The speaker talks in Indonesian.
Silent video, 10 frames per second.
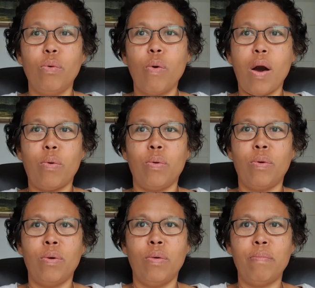wow,
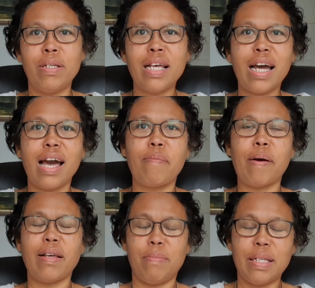bisa ke,
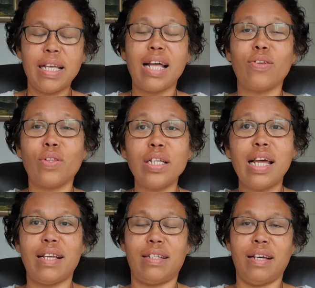bisa atau
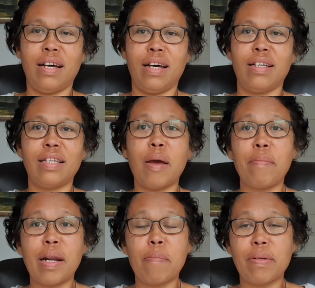tidak uh, saya
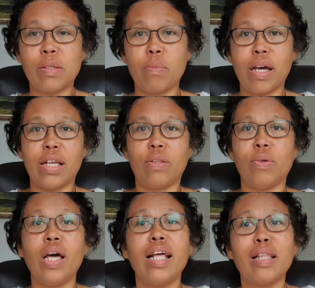mendapat semua itu.
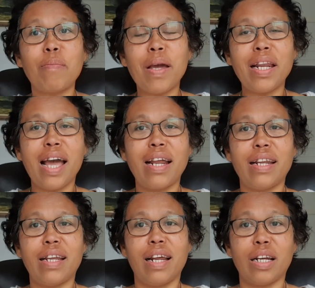Tapi
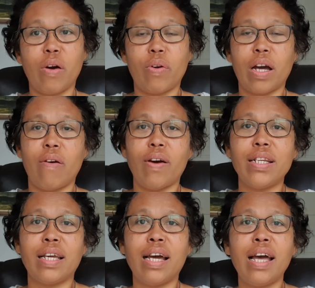adik-adik dan kawan-kawan
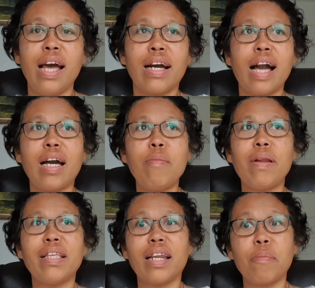ya, kakak
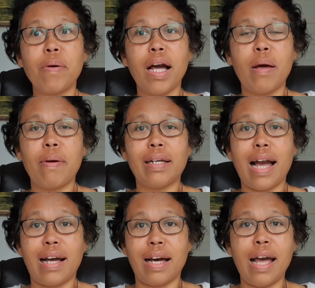belajar dari pengalaman
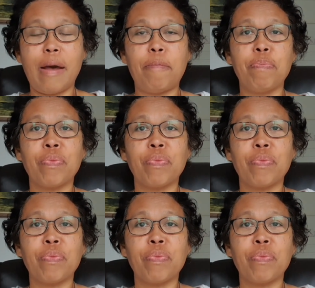kakak